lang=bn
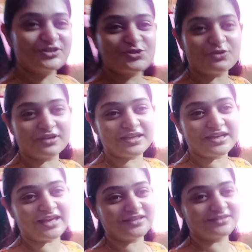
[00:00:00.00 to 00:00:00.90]
তো সঙ্গী
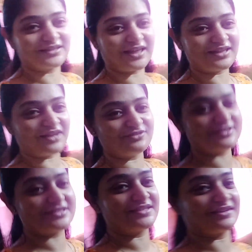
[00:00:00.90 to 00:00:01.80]
নেই তাই দাদু
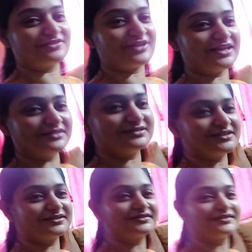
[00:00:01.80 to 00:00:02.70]
এসছে একটু খেলছে
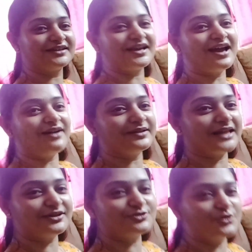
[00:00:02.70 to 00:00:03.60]
আর
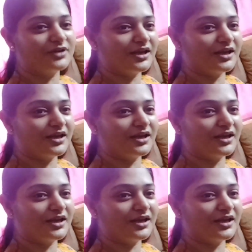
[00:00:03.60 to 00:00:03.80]
দাদু চলে